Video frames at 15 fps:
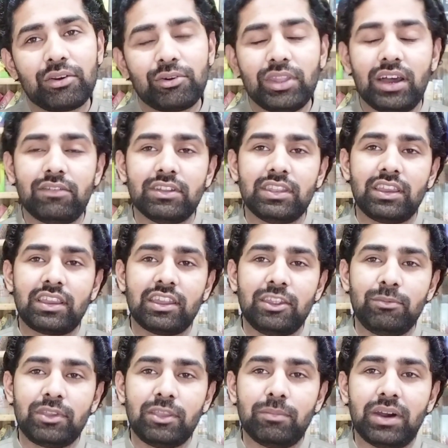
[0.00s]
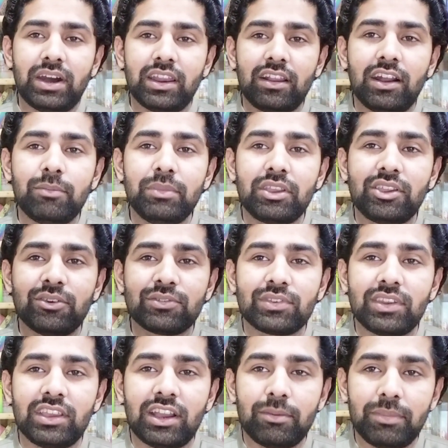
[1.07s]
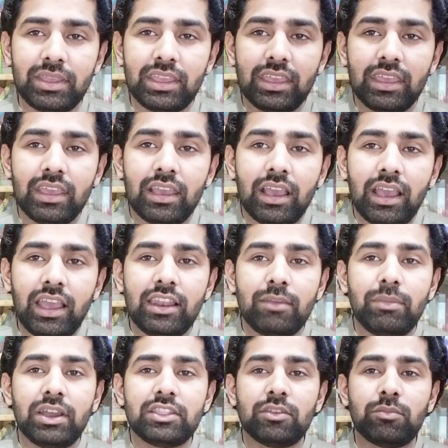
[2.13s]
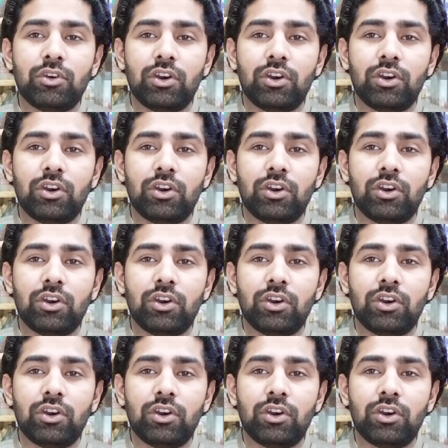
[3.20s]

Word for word: खुदा बंद करीम की बारगाह में कि उसने हमें अहल बैत